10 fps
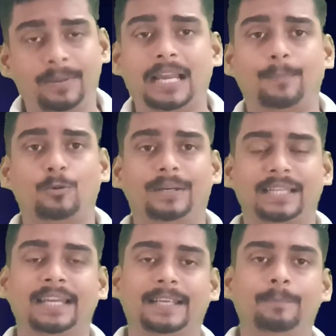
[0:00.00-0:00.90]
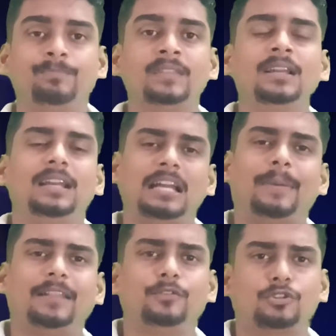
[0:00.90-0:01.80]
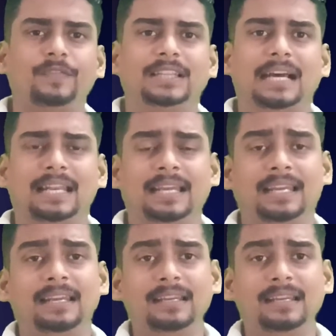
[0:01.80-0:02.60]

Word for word: में भी आपको बताएंगे इलाहाबाद विश्वविद्यालय